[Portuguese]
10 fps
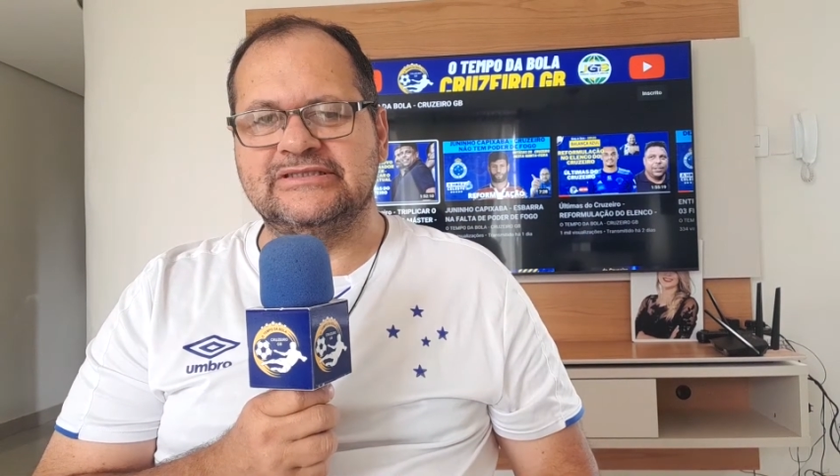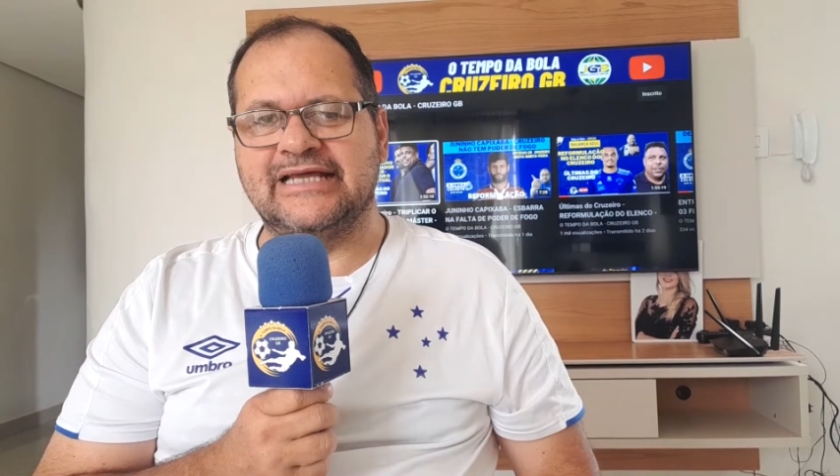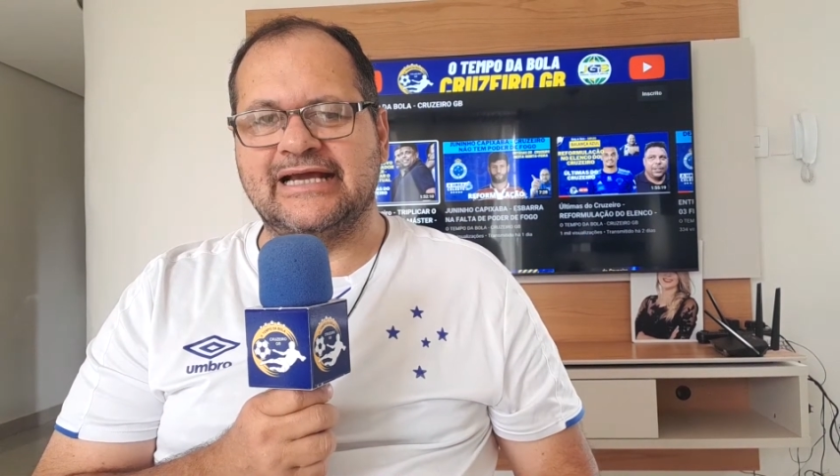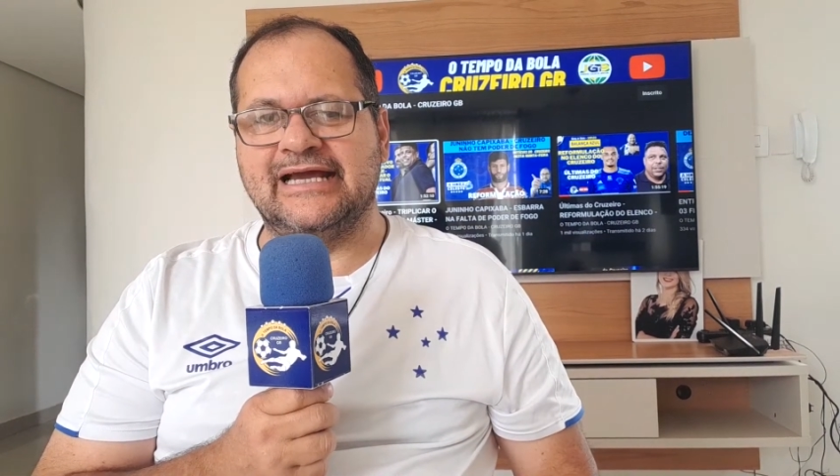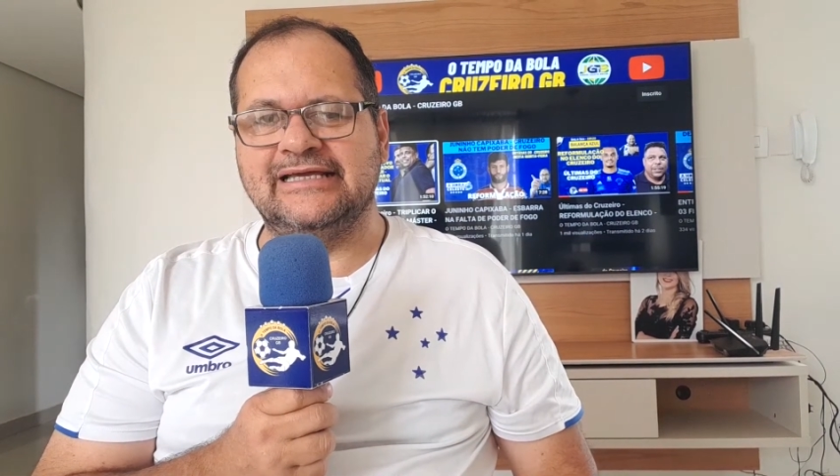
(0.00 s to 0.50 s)

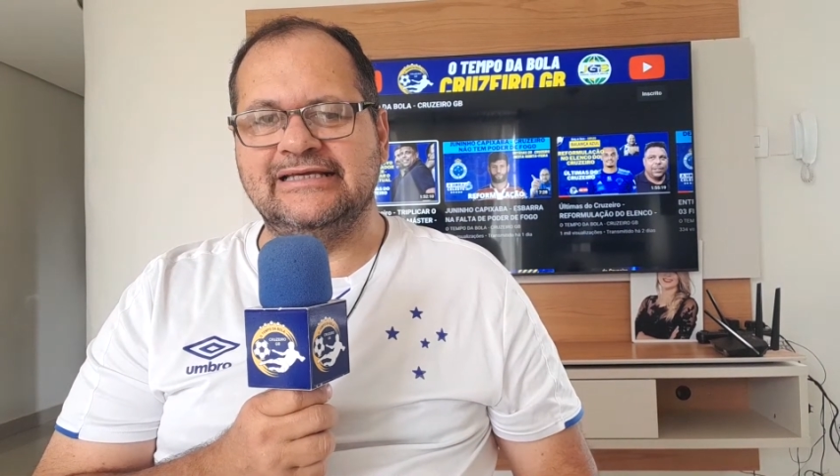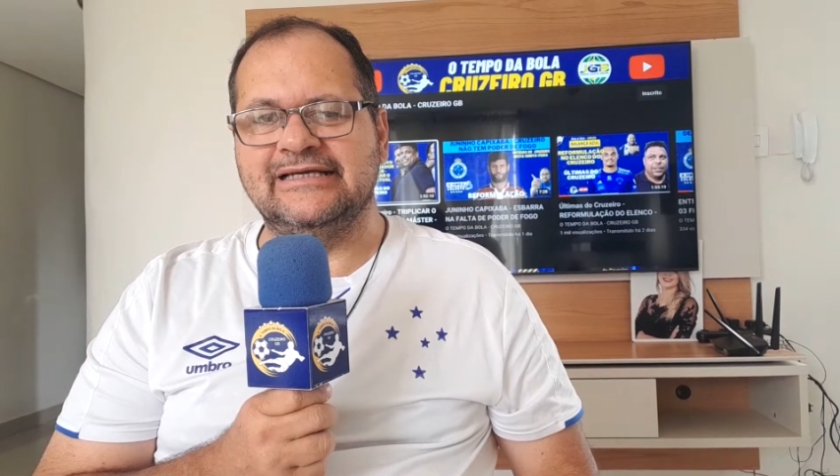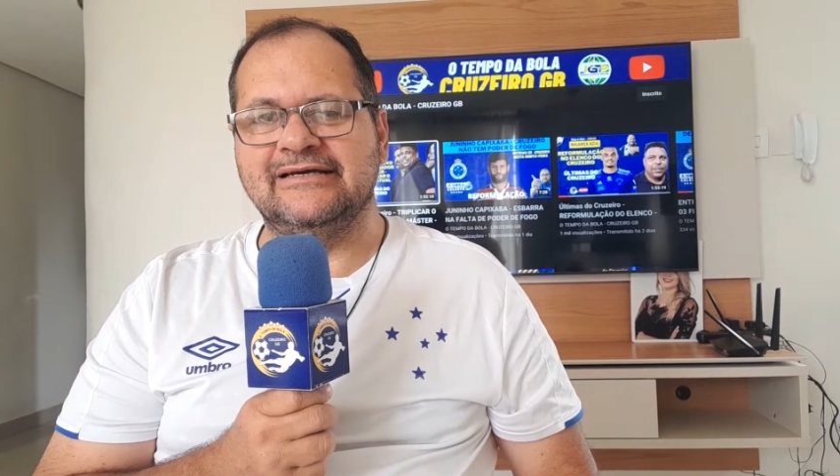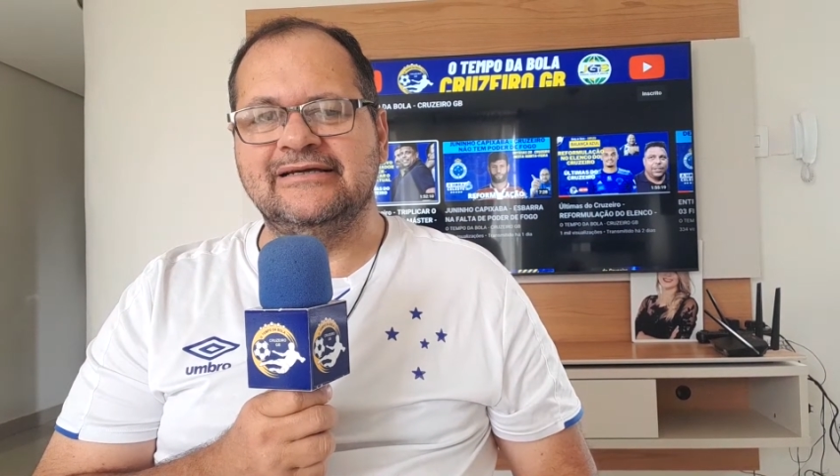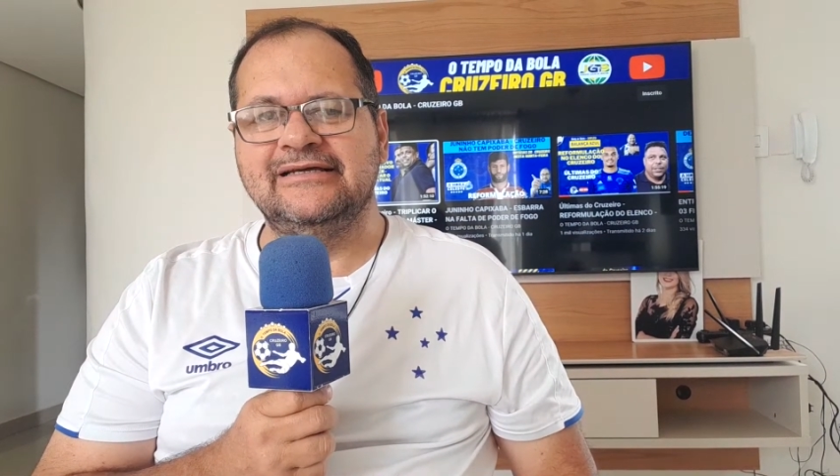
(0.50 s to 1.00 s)
na
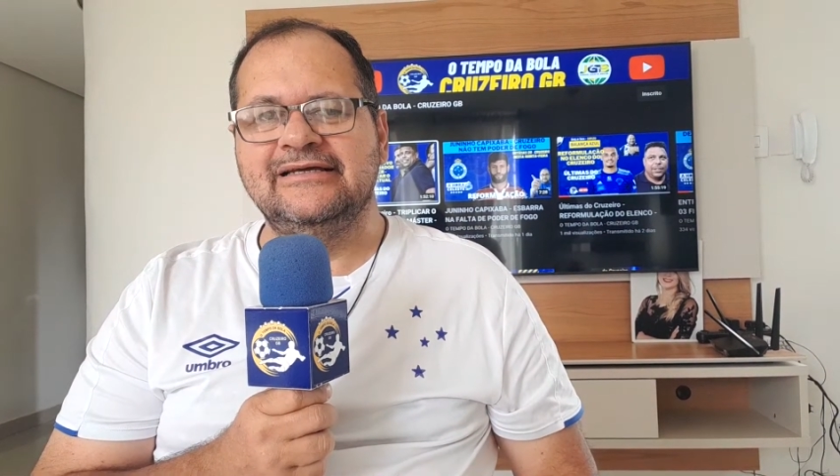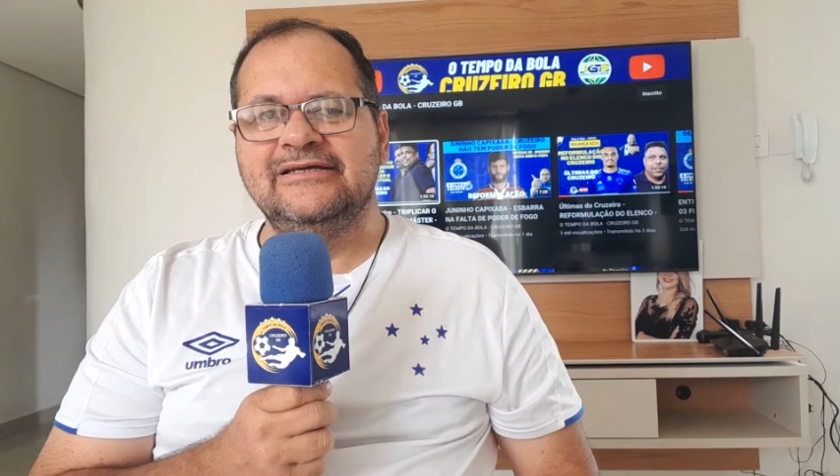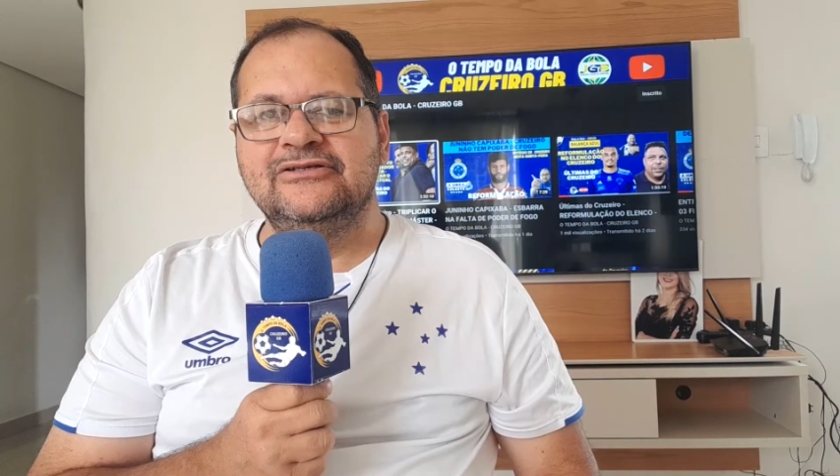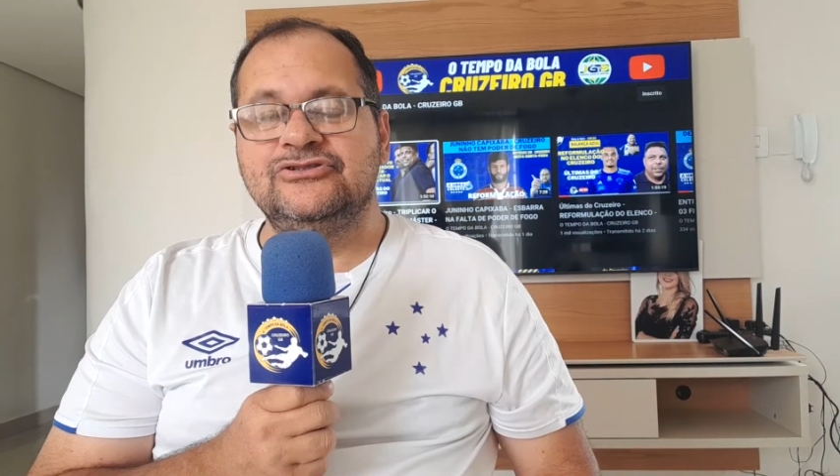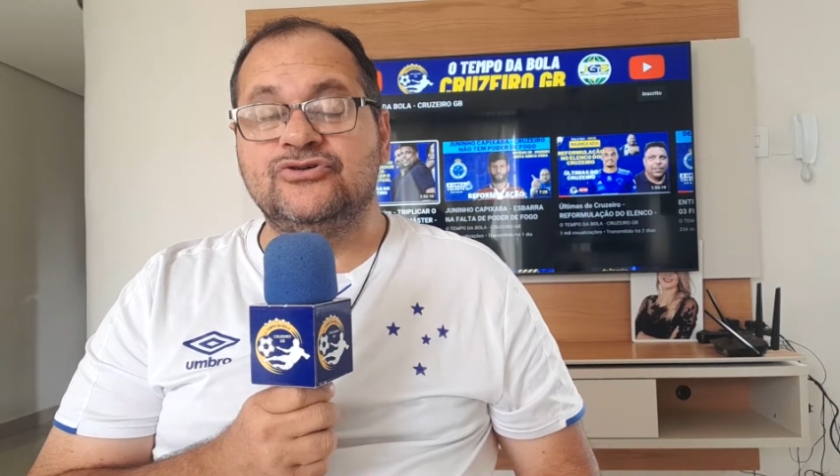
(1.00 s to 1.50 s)
carreira.
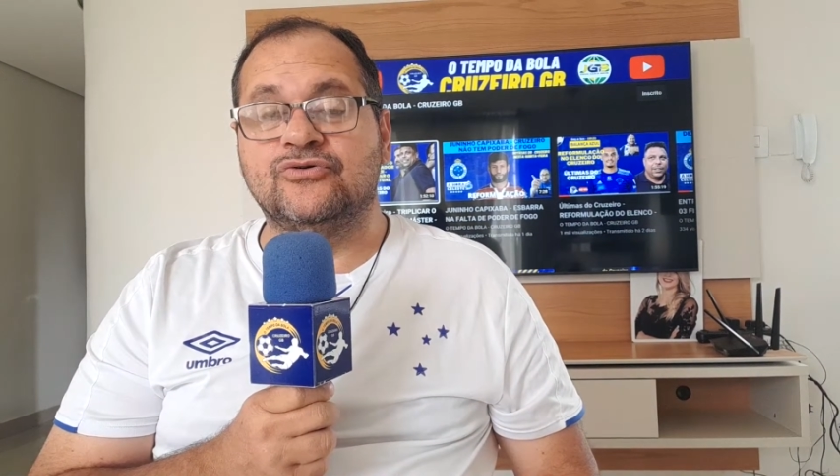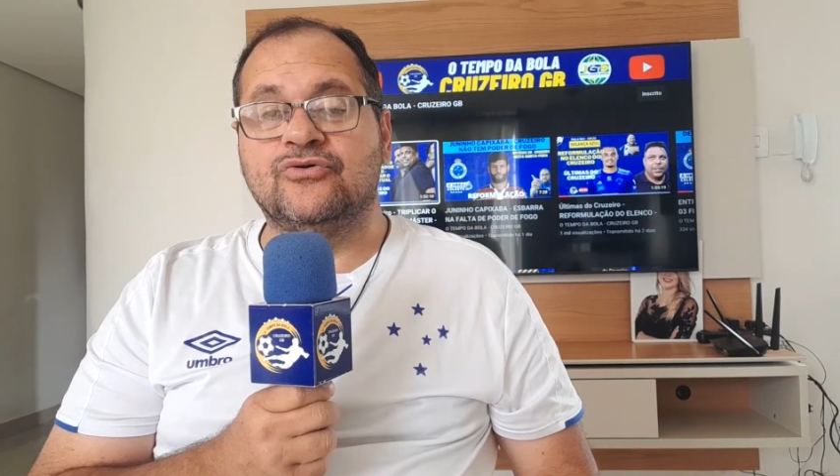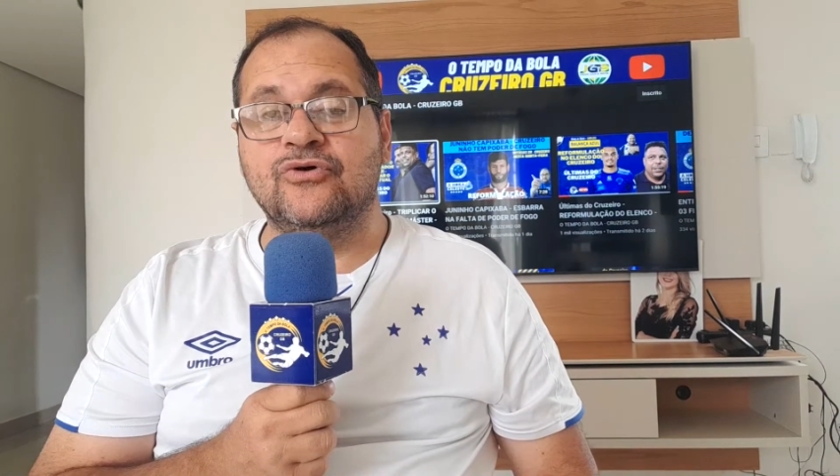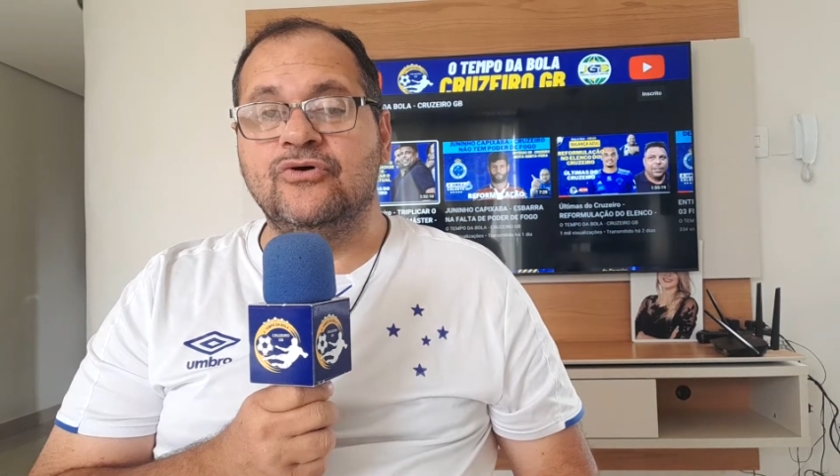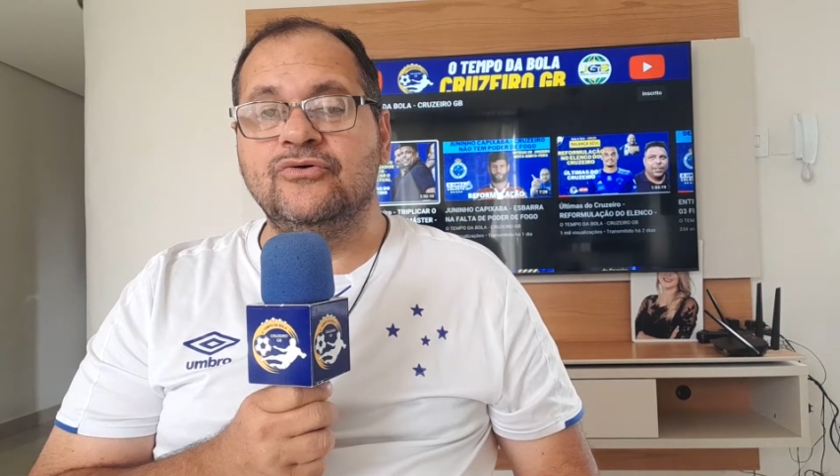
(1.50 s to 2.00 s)

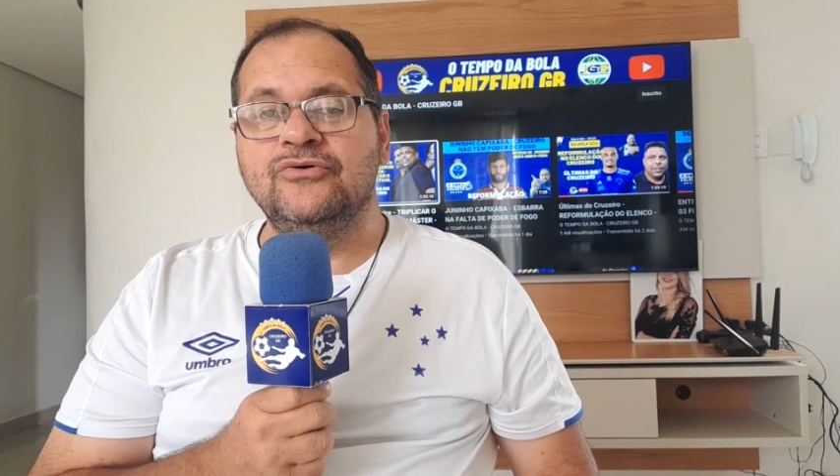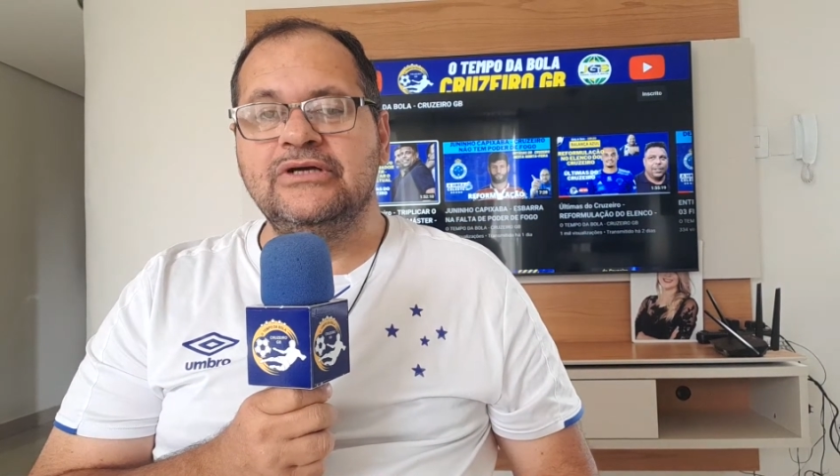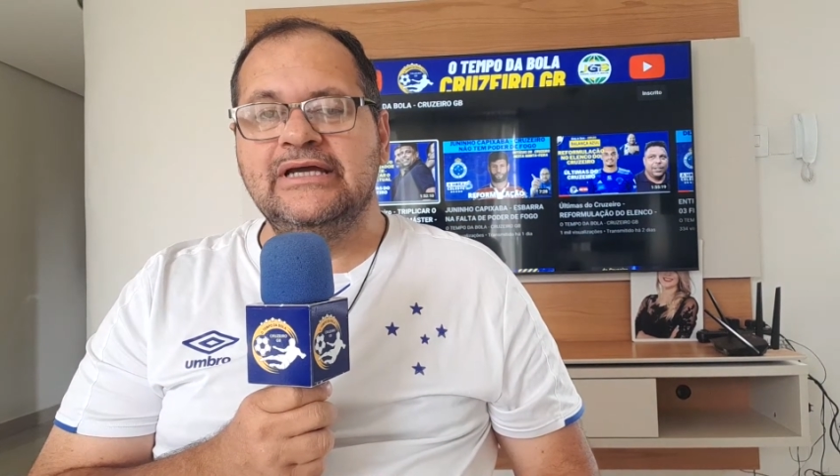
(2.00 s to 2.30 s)
Jogou,